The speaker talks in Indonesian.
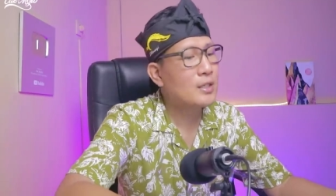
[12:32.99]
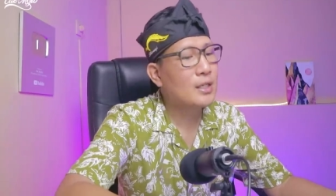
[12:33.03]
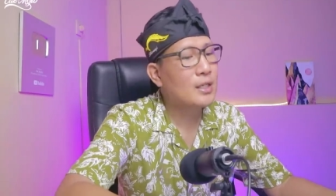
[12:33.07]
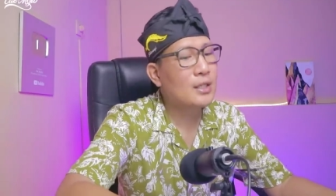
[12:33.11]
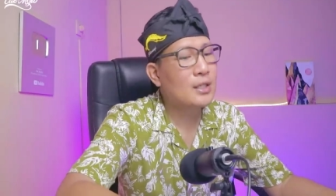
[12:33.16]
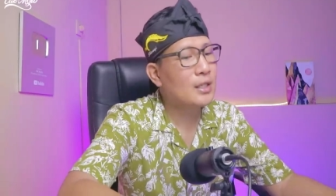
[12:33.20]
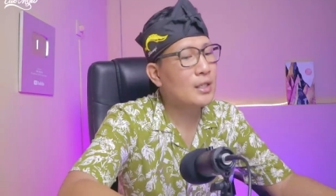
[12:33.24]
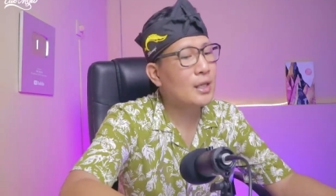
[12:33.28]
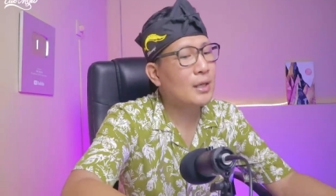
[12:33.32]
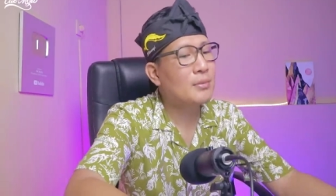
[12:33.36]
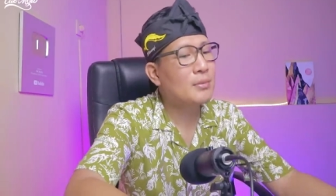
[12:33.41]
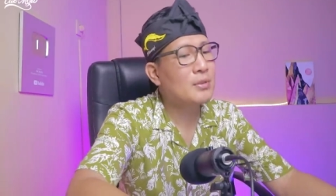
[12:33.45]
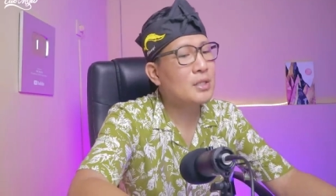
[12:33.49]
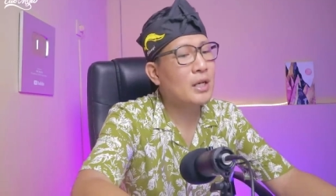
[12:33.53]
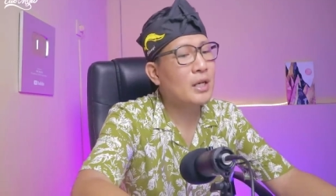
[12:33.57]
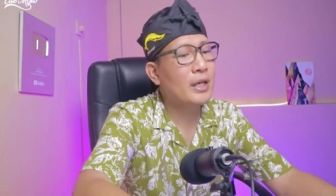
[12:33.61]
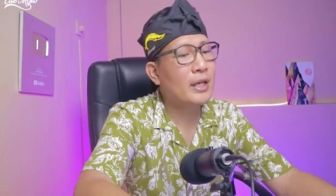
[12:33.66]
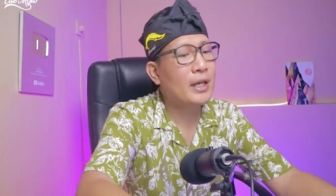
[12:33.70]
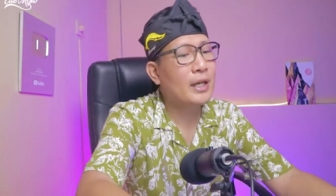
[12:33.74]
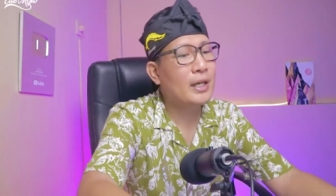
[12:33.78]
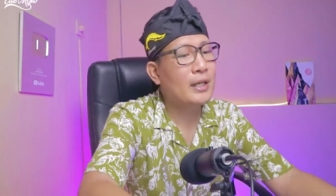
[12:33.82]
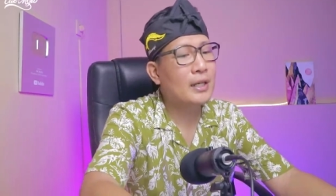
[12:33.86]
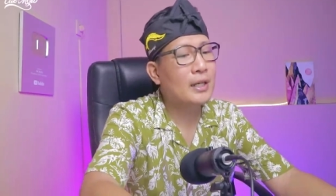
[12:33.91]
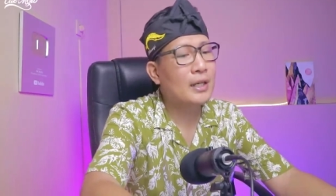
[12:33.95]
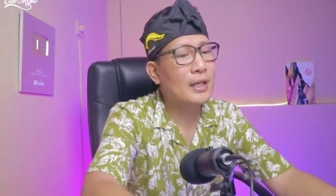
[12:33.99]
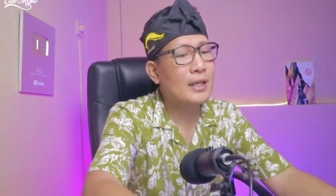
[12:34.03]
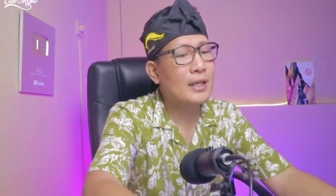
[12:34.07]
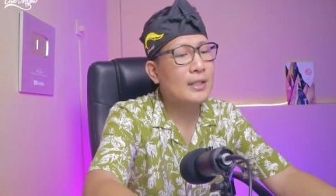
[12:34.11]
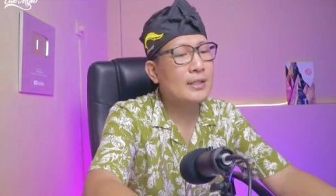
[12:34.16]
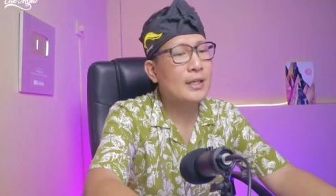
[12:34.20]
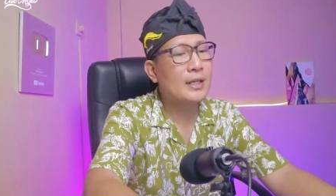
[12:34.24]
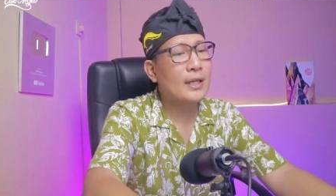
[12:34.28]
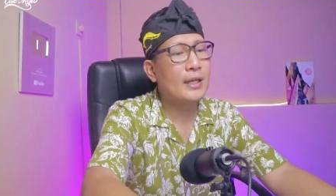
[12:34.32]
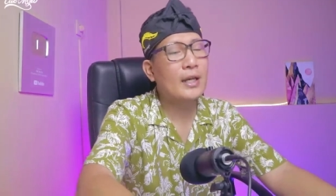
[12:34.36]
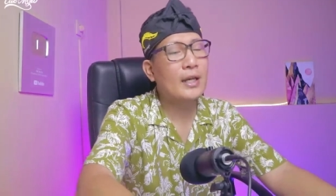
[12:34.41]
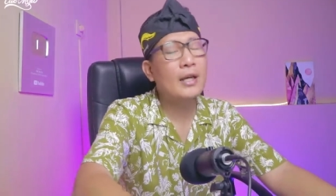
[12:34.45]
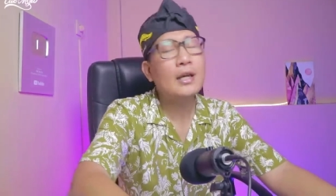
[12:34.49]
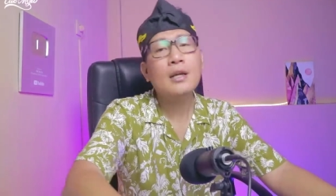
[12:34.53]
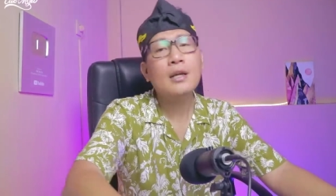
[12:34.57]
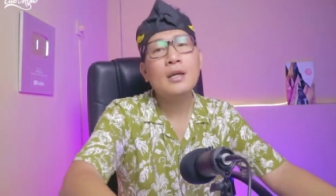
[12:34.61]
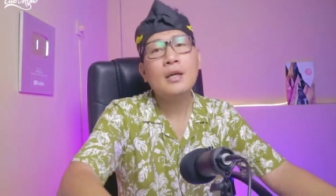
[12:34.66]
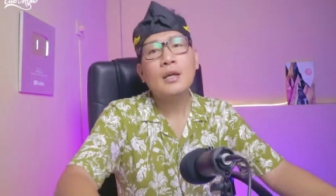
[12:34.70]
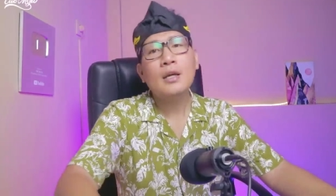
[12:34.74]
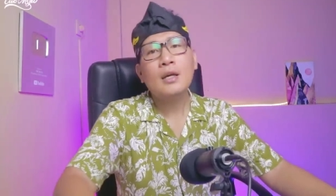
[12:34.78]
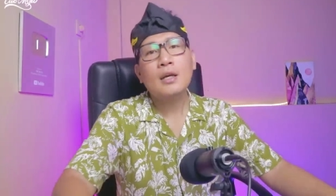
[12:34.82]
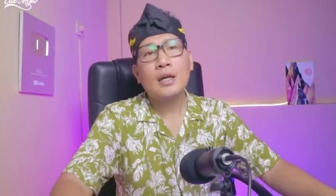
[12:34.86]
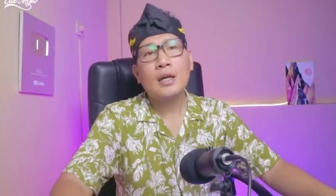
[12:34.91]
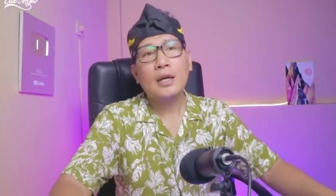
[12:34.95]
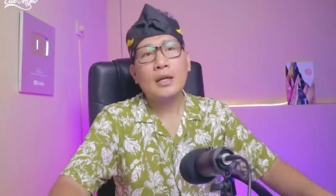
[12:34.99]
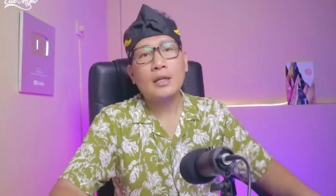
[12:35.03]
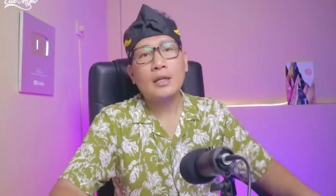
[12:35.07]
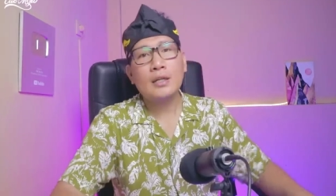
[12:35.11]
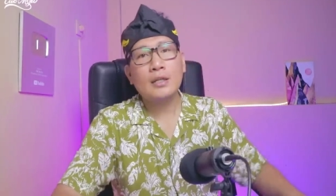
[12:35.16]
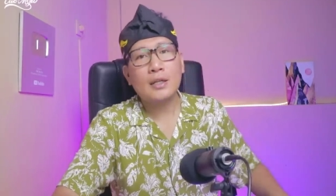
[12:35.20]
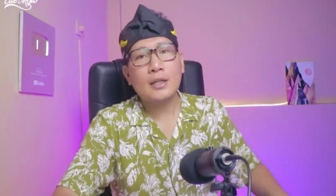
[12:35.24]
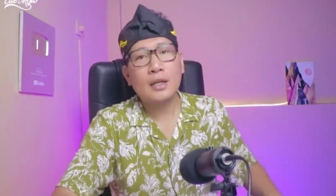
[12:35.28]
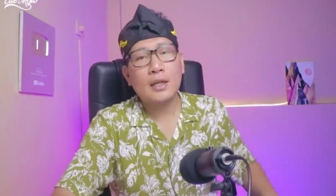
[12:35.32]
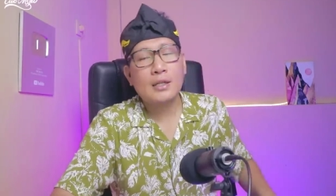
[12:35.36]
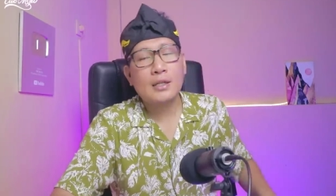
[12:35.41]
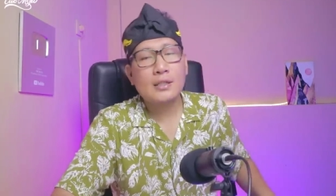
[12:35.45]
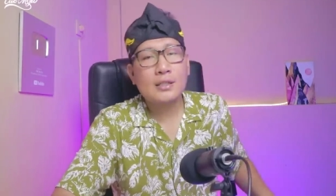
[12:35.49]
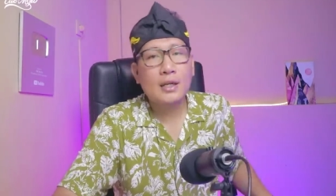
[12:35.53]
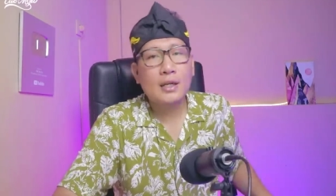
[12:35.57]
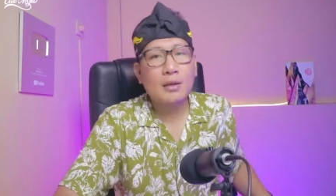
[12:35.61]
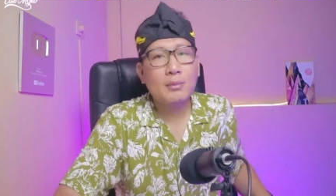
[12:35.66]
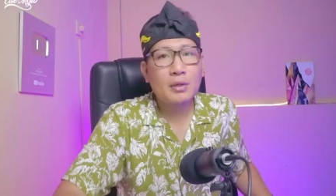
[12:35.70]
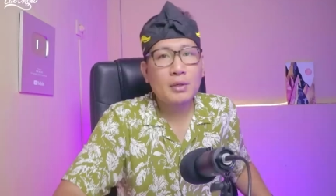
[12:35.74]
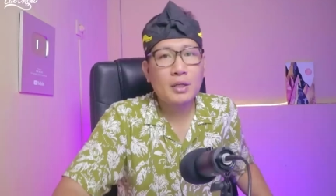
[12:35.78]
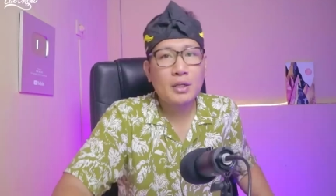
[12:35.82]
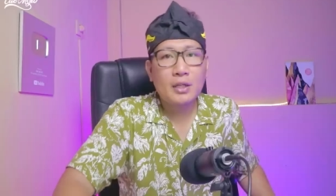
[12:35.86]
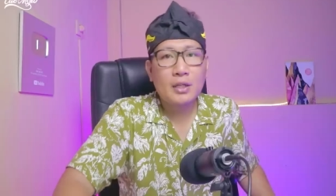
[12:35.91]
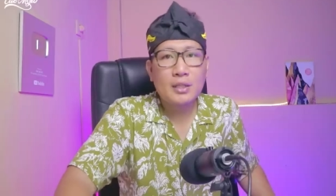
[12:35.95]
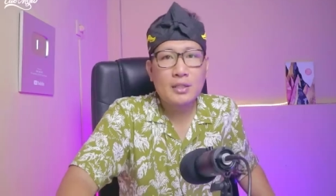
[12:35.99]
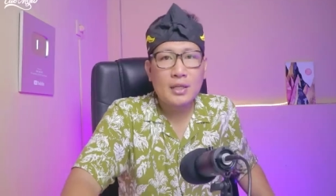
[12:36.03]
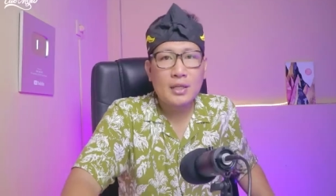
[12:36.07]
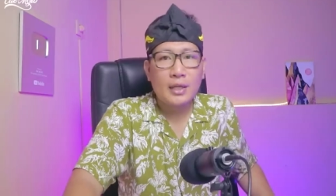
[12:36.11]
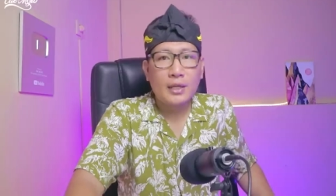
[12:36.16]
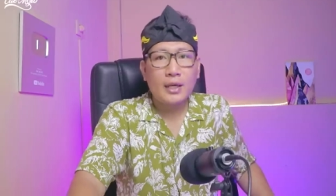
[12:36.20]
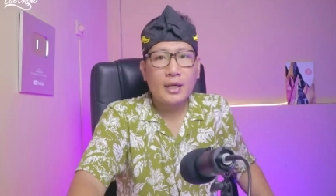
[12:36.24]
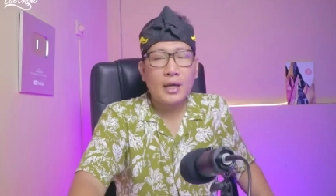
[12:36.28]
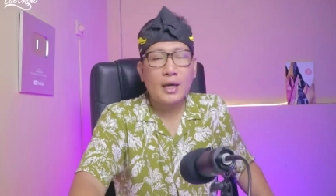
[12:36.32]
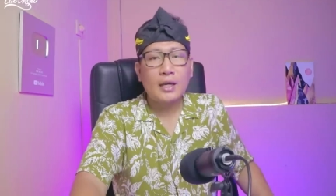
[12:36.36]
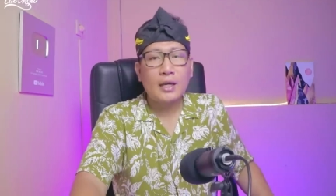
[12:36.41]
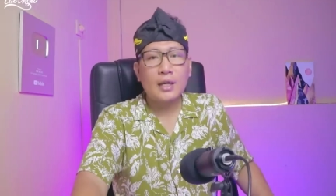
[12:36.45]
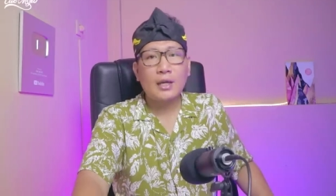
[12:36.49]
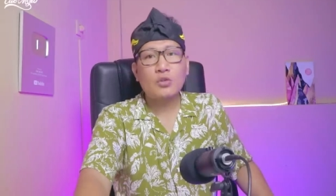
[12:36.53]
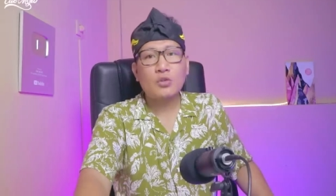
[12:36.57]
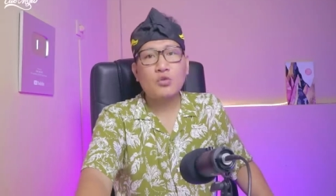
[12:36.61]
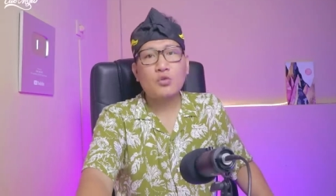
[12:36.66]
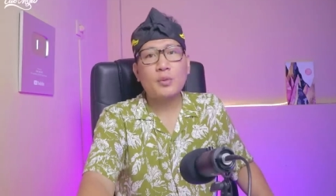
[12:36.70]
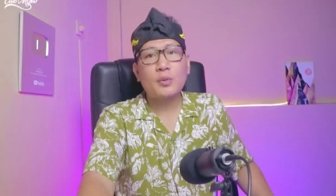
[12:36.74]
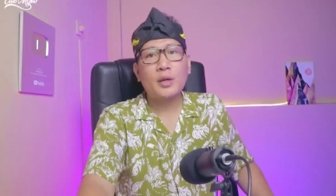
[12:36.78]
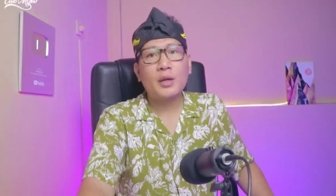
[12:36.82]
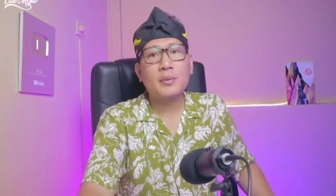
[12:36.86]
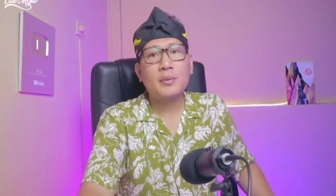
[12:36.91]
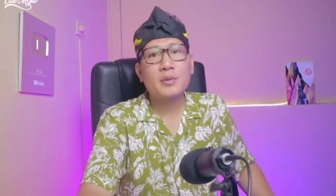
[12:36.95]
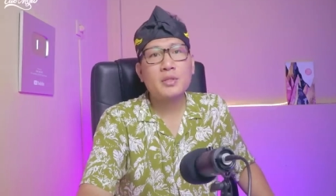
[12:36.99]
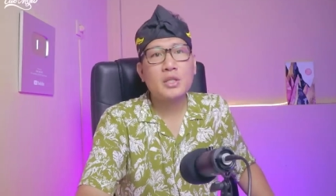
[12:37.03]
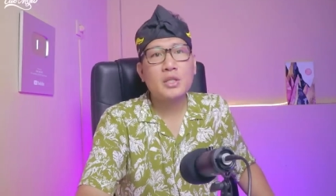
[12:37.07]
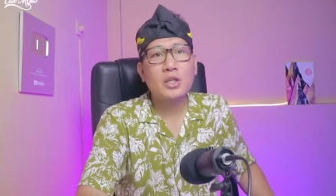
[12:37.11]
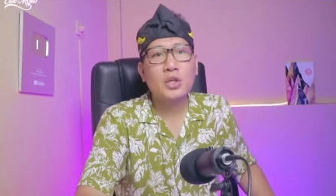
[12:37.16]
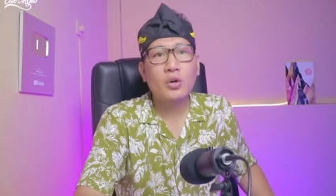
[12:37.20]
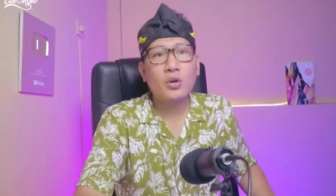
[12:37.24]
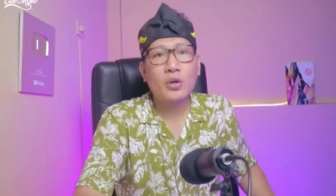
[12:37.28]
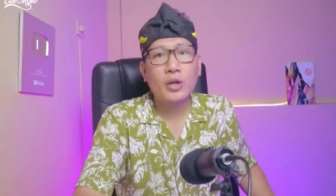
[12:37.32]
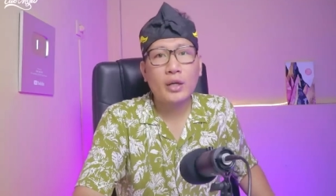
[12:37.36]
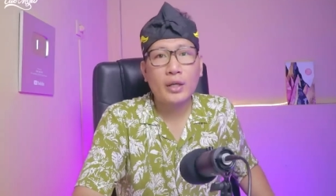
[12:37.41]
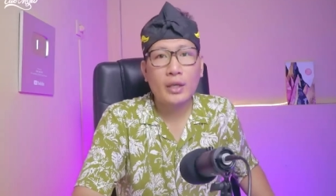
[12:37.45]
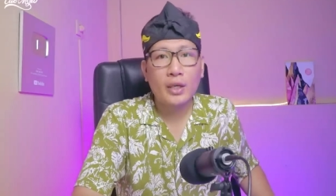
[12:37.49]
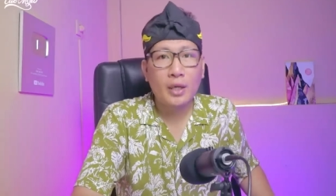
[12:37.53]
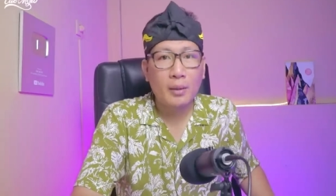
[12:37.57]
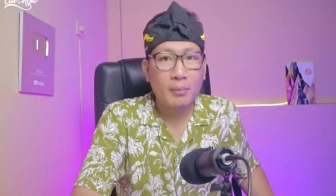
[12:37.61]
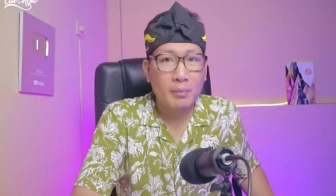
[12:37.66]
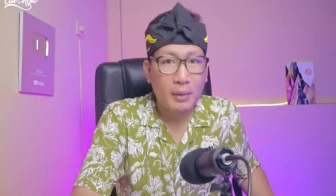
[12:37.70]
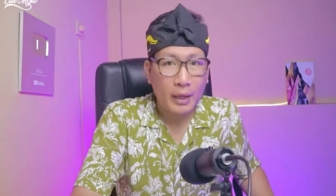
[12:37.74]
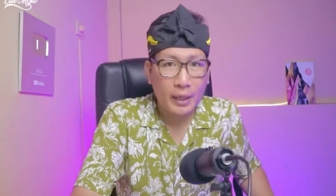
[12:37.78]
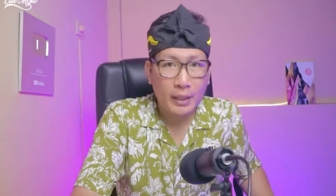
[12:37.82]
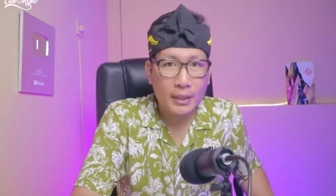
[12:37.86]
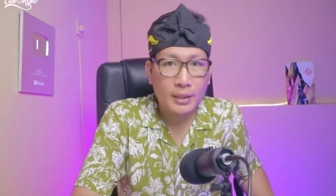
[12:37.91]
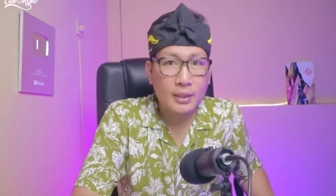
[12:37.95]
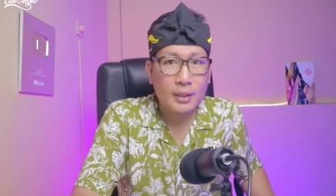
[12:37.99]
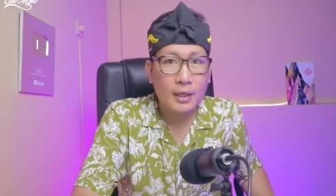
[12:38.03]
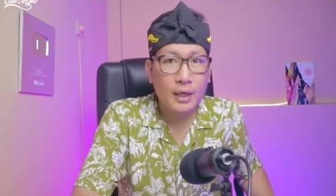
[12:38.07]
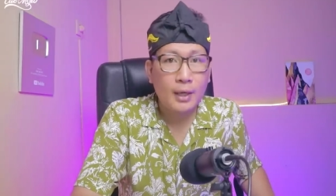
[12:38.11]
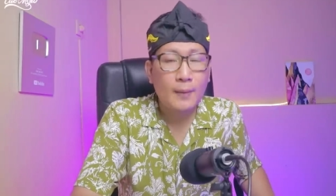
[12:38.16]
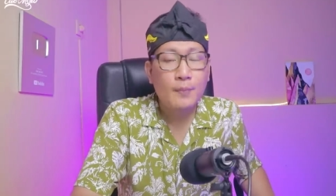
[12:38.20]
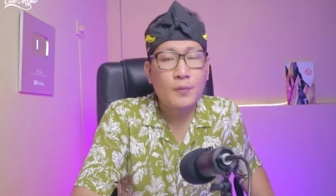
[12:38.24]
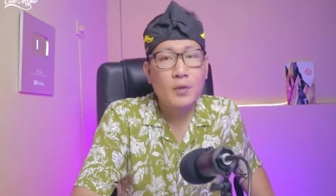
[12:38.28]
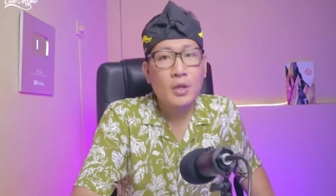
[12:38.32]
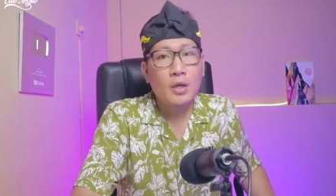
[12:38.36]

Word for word: Saya tidak menjelekkan negara saya karena negara saya mendidik saya agar supaya menjadi orang yang baik ya,